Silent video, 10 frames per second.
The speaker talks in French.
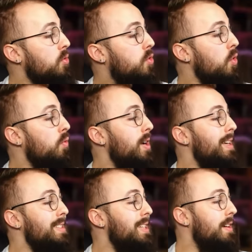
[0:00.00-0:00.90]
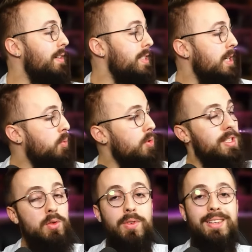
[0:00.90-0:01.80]
Donc voilà ce qu'il y avait à dire pour ces
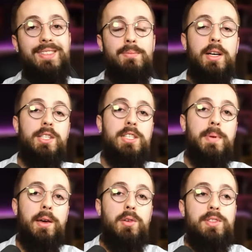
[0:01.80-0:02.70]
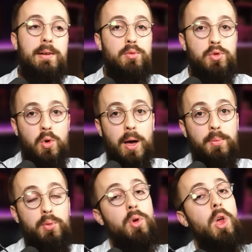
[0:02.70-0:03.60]
nouvelles images. J'espère que ça vous aura
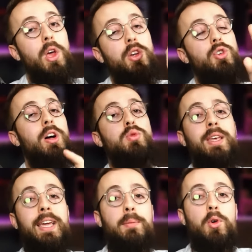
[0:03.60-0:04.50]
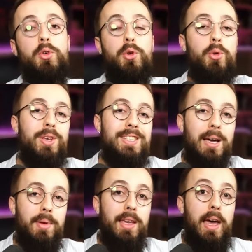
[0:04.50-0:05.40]
plu. Je rajouterai également que le SRB
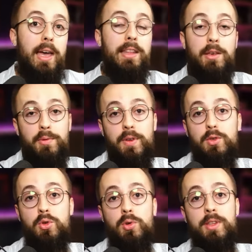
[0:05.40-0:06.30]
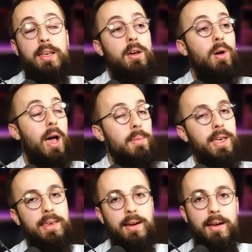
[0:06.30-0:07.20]
a été fait du côté euh,
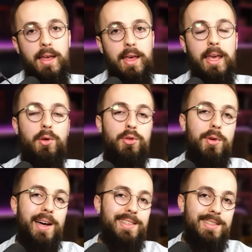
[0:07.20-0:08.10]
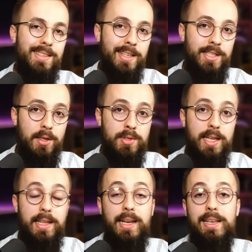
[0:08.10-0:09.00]
américain et que ce Assassin's Creed Shadows a
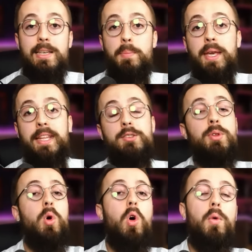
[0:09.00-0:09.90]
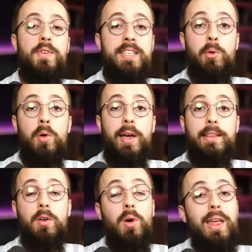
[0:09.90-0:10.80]
été classé PG-18 officiellement
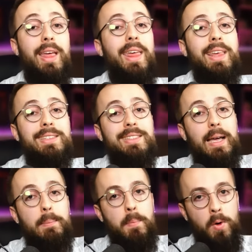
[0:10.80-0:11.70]
étant extrêmement